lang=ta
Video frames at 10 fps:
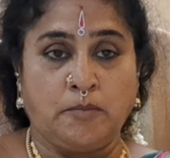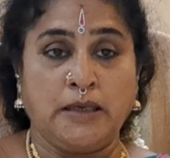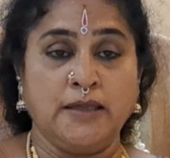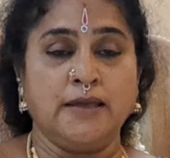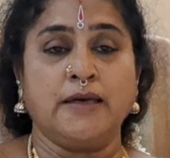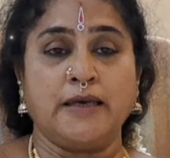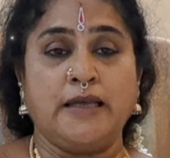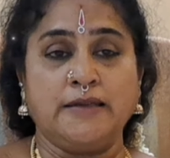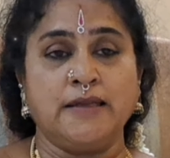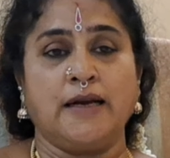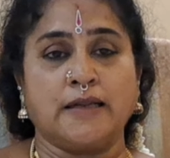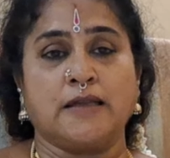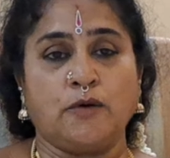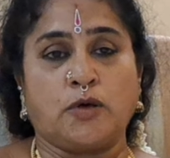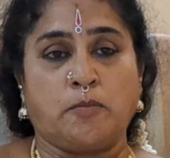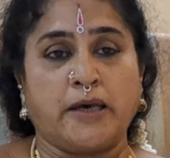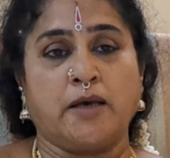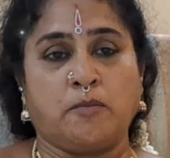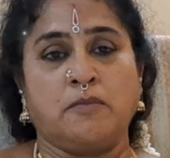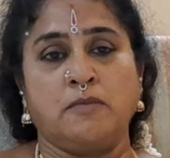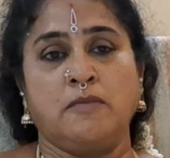மனிதனுக்கு எந்த இடத்துல ஒரு பயம்